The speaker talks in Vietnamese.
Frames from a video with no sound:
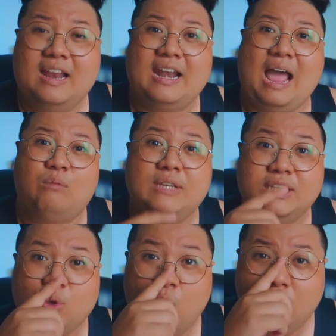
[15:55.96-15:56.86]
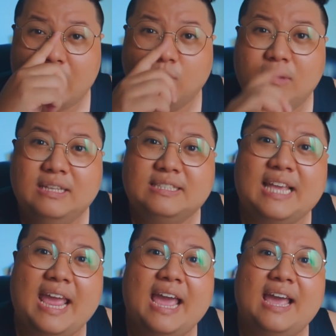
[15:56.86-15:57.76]
là ổng đi xuống và ổng lên
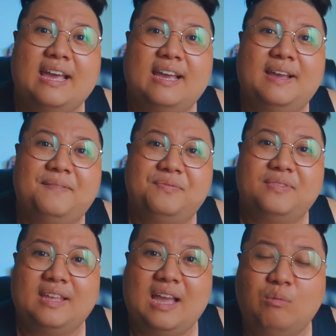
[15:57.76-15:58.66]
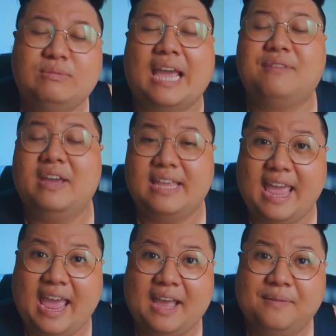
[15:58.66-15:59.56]
xe ổng chạy về
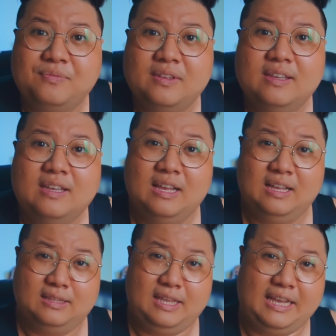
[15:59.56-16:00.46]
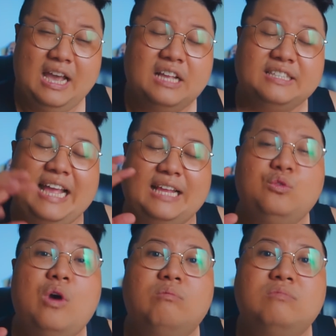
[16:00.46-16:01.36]
nhà thì cái hình ảnh
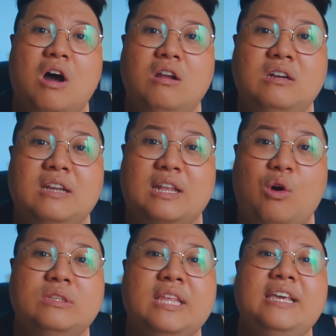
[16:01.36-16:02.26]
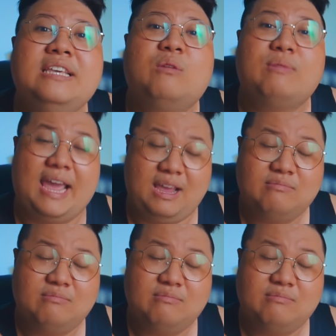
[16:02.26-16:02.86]
của ông đó rất là nổi tiếng trong ngày